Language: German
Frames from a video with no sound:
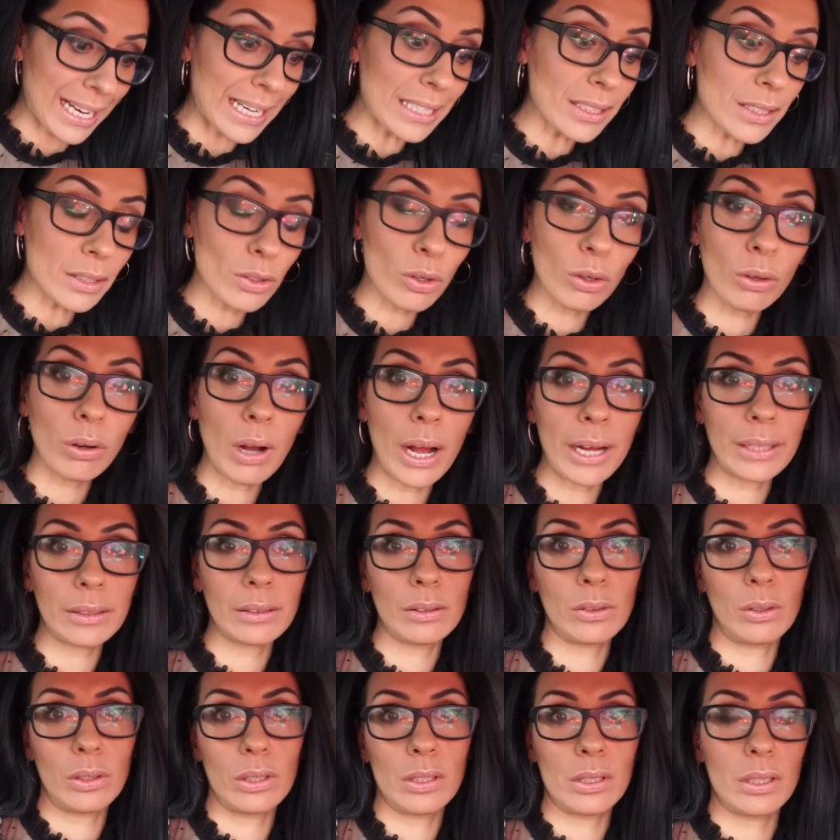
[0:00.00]
13,98 Euro.
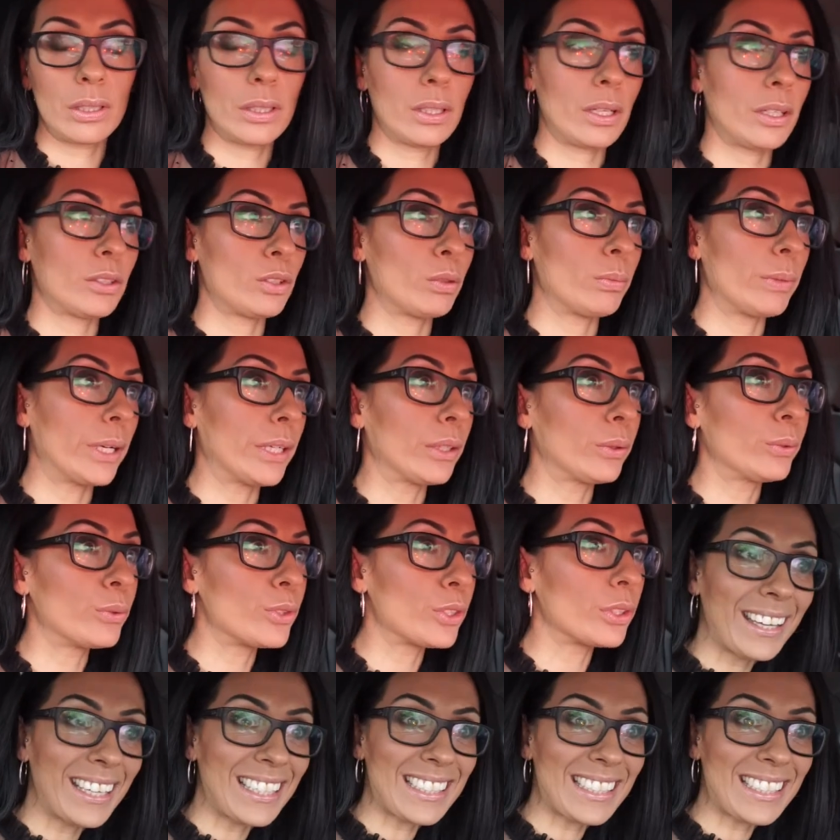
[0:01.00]
Ach du meine Güte.